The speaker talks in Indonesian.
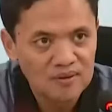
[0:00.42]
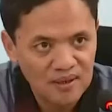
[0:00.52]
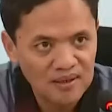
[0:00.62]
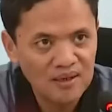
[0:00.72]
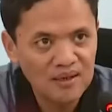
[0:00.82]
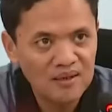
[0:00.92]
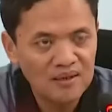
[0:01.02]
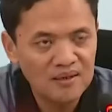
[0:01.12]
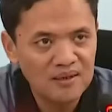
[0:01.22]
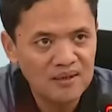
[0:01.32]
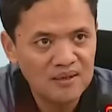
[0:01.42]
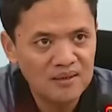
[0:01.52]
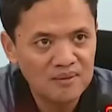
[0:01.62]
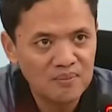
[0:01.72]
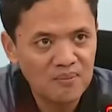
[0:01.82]
saya ya
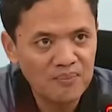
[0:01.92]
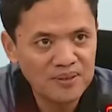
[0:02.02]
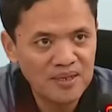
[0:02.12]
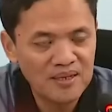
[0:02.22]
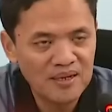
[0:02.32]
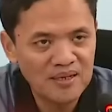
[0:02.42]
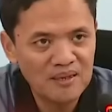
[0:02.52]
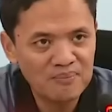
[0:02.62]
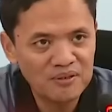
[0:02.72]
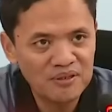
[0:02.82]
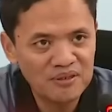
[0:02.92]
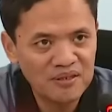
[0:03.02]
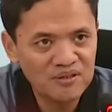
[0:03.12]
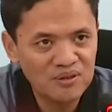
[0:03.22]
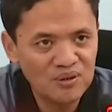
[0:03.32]
mempertanyakan
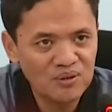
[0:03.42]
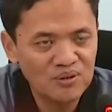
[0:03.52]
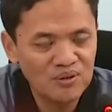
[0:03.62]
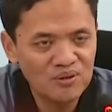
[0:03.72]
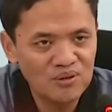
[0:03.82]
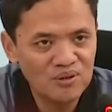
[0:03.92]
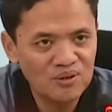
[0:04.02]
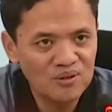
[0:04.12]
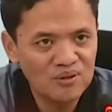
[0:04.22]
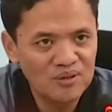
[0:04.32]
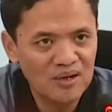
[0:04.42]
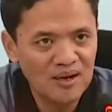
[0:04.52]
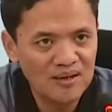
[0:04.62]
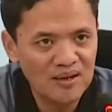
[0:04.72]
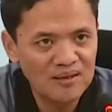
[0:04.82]
kapasitas tokoh-tokoh yang
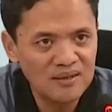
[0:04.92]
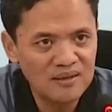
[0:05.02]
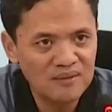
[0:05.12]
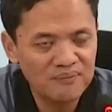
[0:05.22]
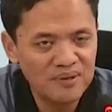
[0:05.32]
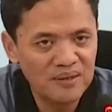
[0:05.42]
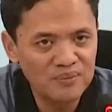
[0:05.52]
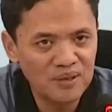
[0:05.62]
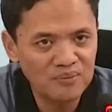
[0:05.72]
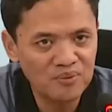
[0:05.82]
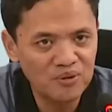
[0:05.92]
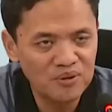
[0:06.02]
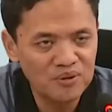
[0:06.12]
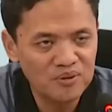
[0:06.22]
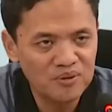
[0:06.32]
ada di film tersebut
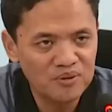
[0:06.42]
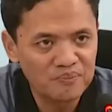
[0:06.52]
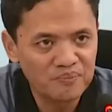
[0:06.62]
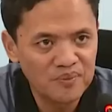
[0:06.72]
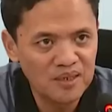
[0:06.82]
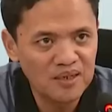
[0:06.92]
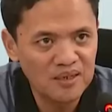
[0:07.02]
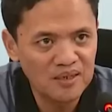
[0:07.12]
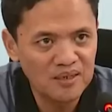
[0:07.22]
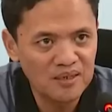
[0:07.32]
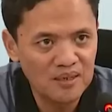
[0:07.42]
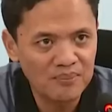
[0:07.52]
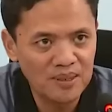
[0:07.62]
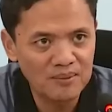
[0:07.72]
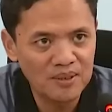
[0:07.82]
di
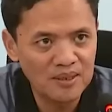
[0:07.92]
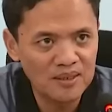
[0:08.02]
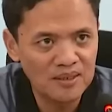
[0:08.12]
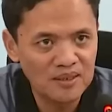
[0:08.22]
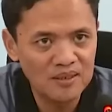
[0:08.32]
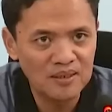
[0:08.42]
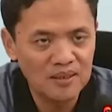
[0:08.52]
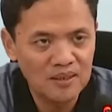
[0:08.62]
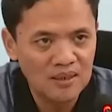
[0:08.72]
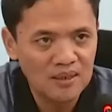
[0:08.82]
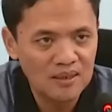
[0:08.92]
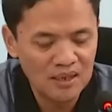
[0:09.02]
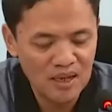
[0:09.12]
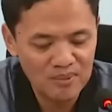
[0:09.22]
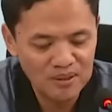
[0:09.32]
apa namanya di
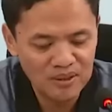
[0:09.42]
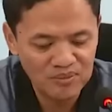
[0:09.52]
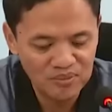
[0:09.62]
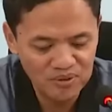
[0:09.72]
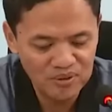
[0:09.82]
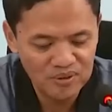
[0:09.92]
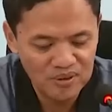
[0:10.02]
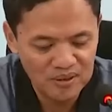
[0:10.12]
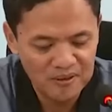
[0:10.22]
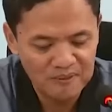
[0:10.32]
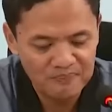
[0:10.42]
rekaman tersebut ya